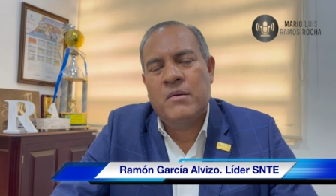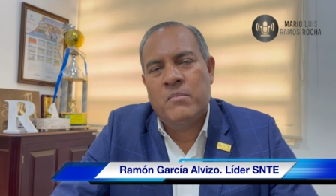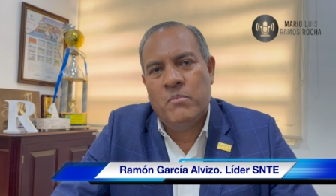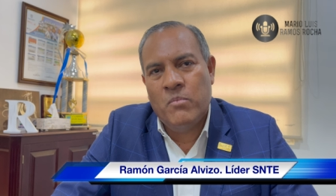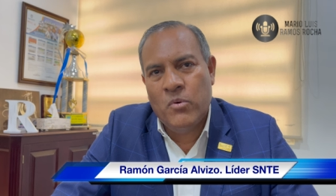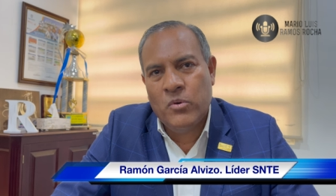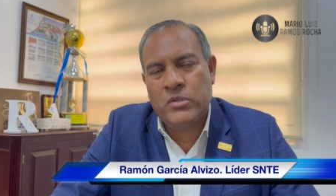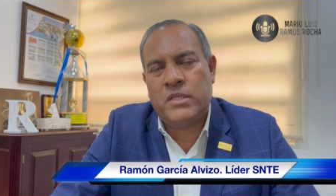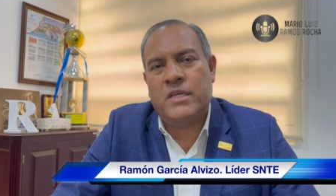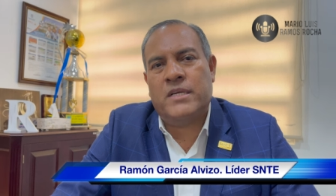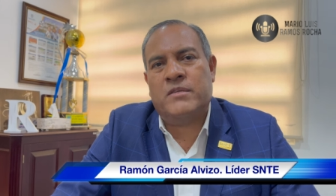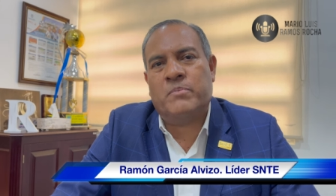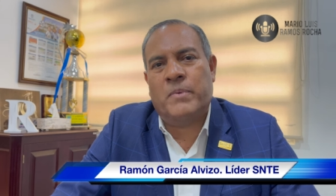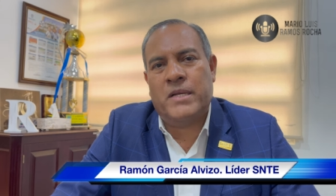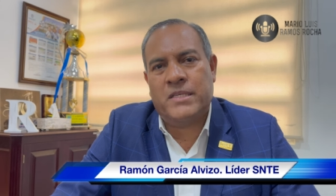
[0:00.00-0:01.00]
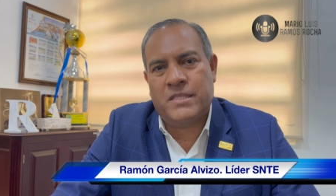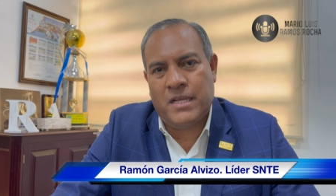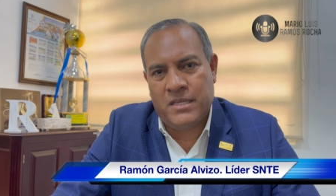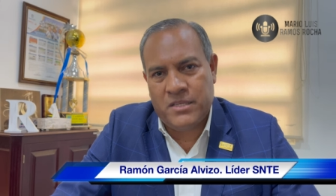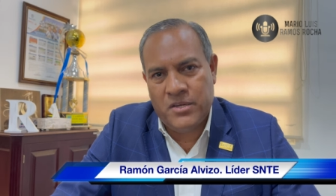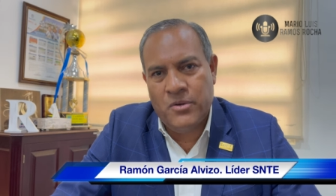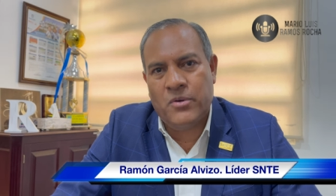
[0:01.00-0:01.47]
muchas
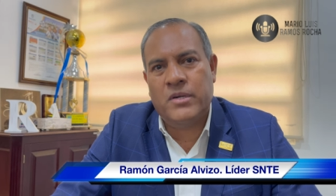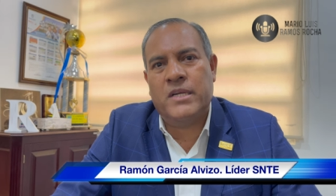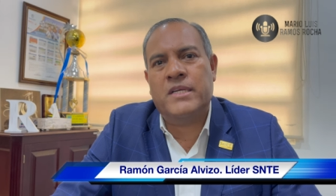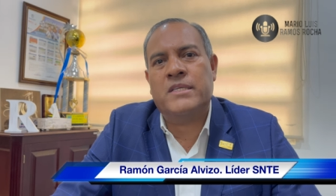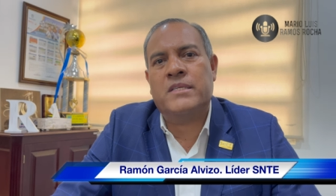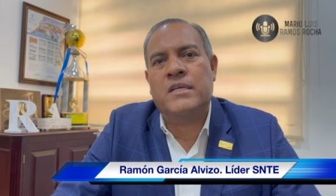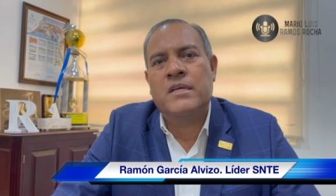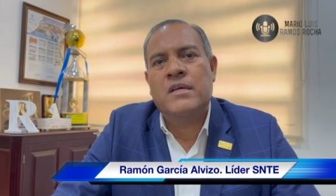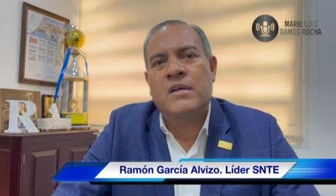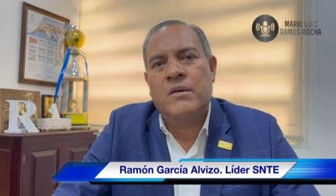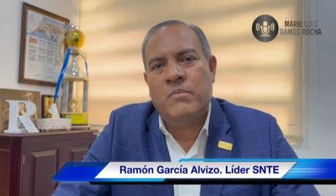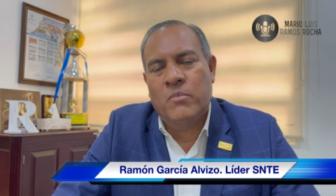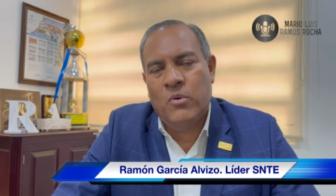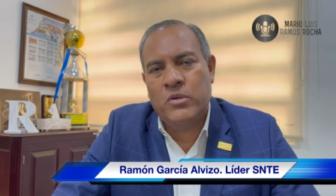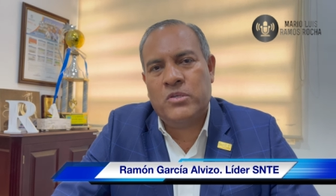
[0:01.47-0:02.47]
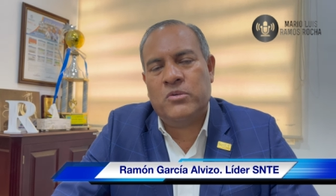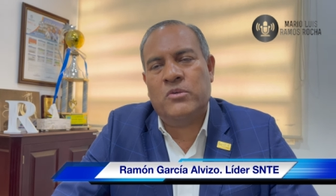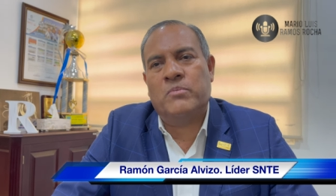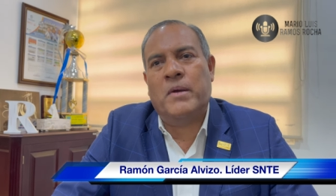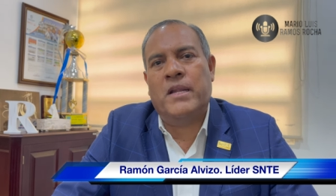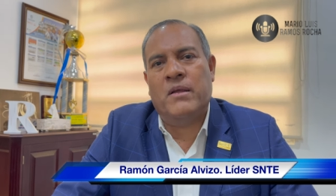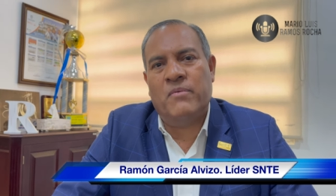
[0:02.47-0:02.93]
prestaciones, muchos
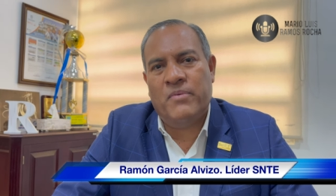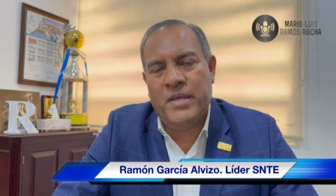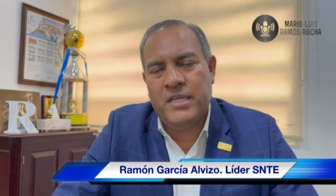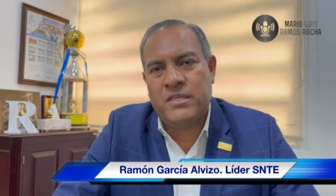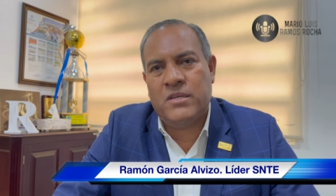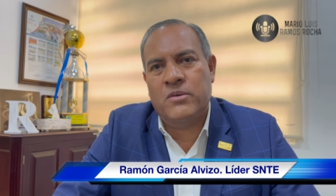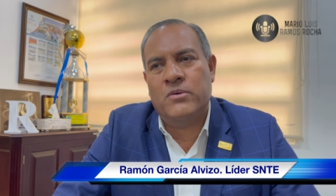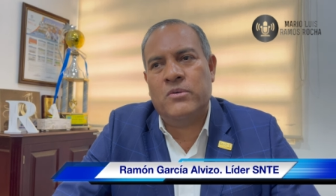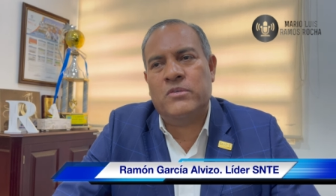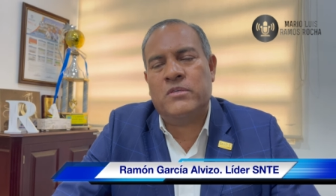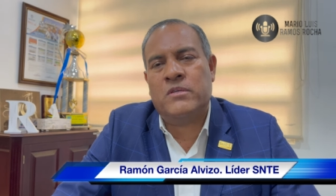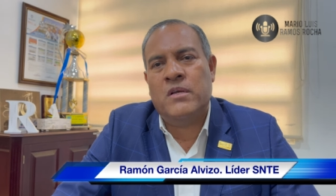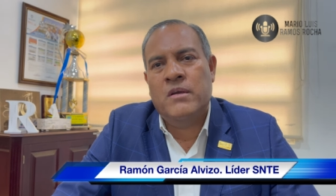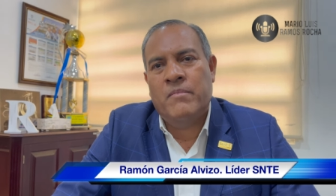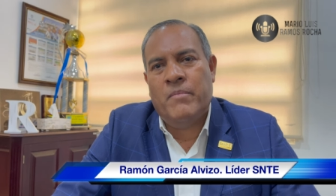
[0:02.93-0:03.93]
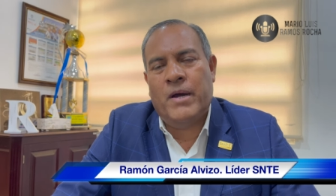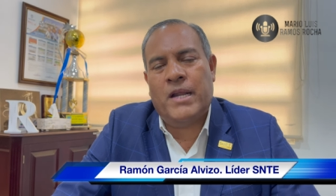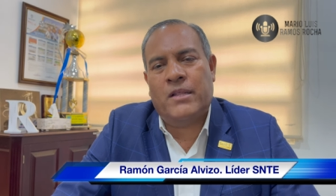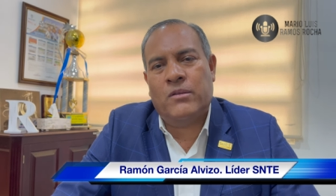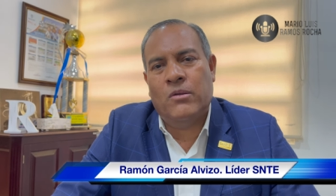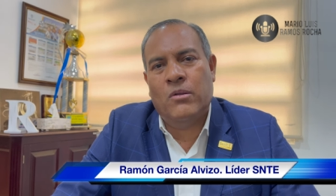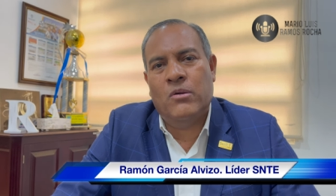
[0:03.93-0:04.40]
beneficios
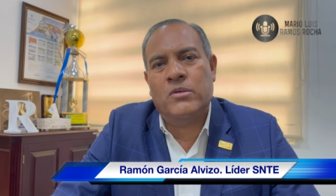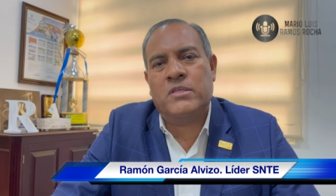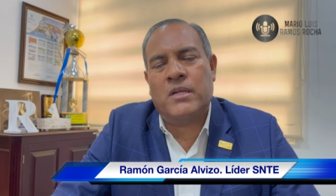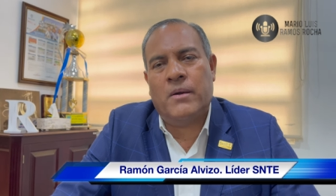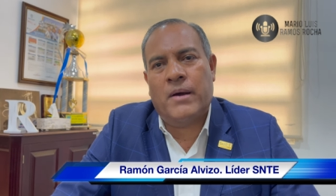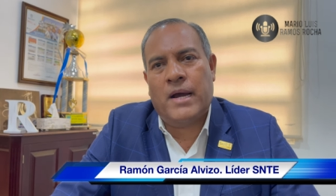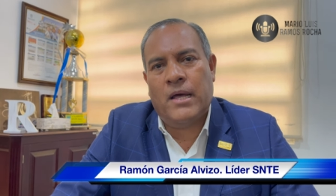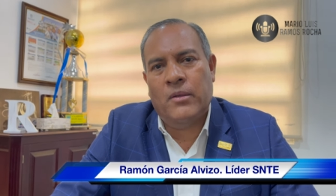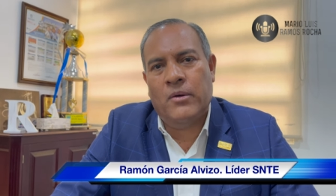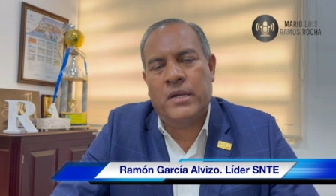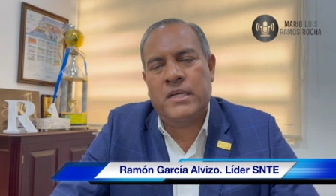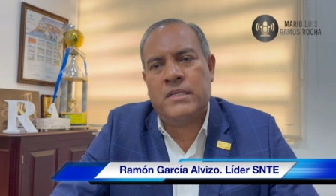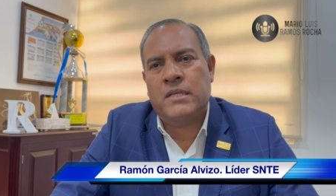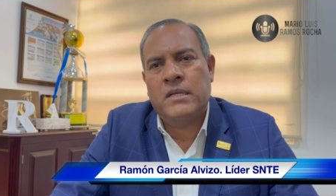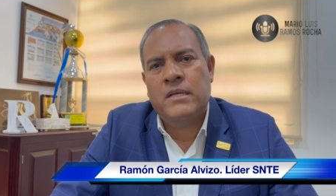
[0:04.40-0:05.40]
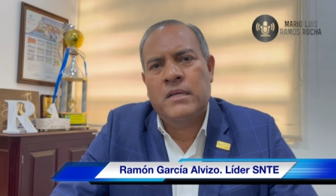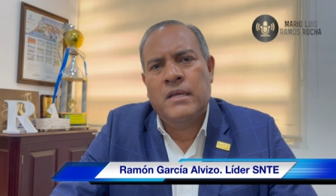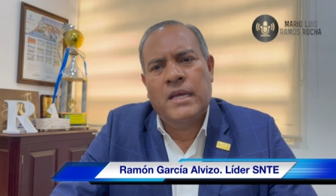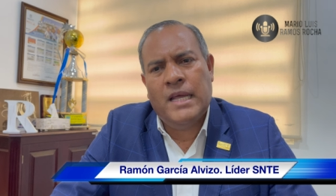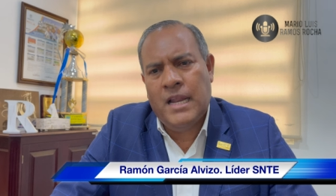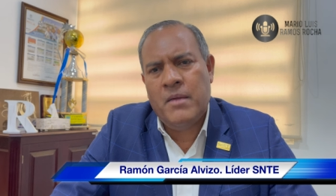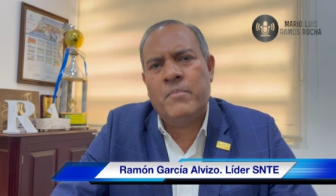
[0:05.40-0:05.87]
para todos los trabajadores
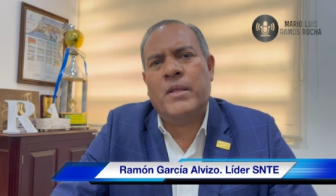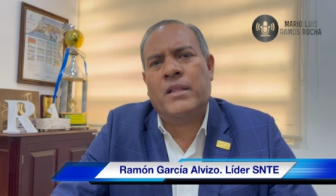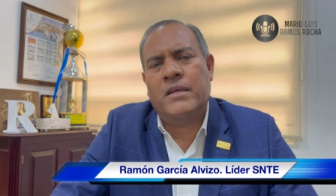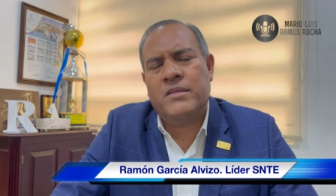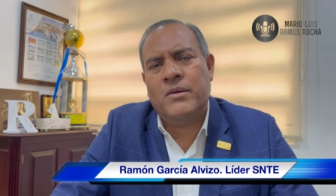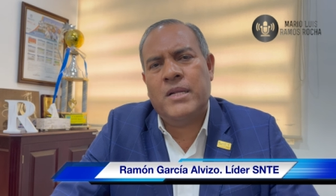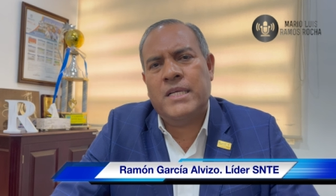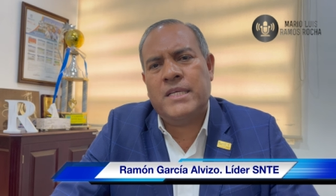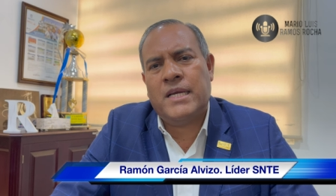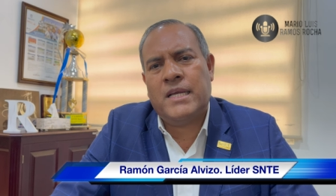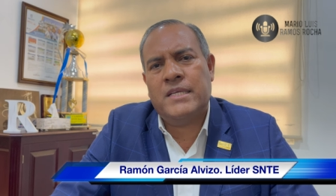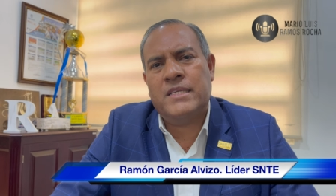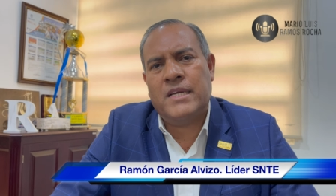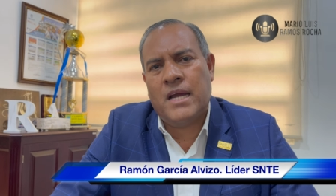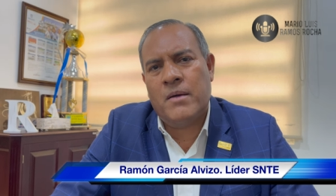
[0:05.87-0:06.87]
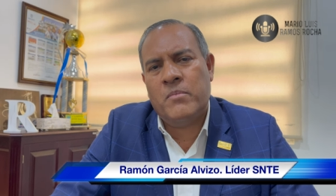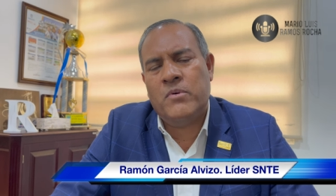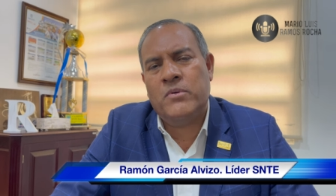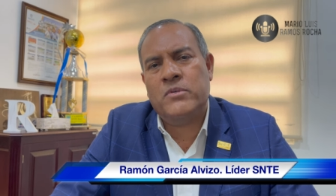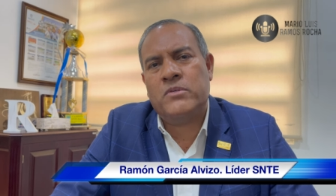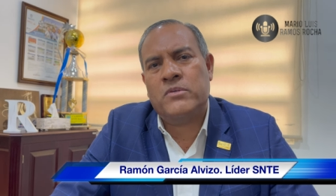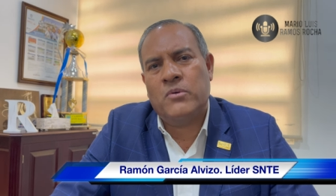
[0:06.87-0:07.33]
y la invitación es a que
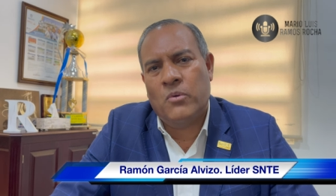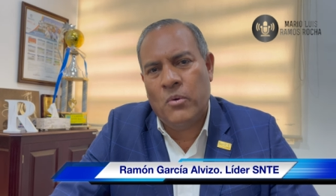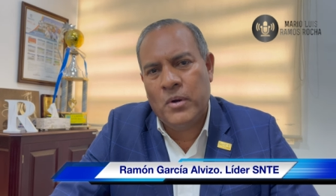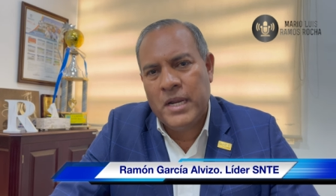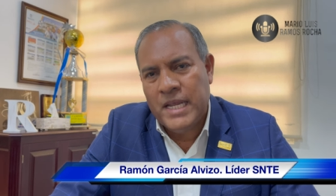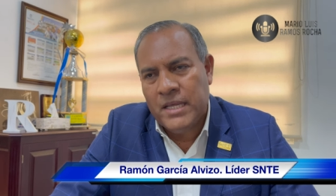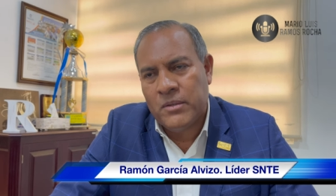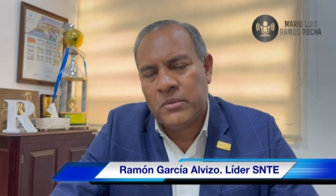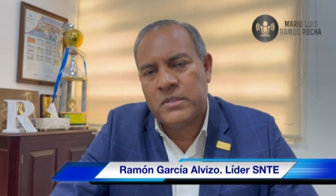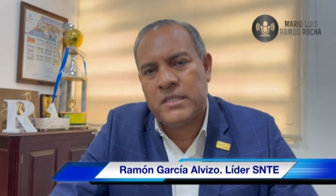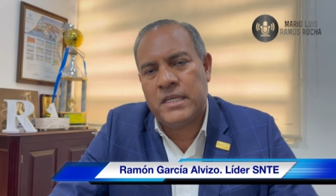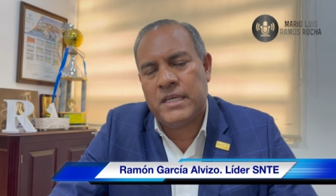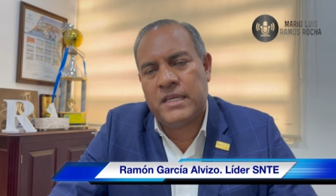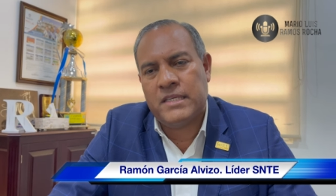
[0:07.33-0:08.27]
sigamos unidos,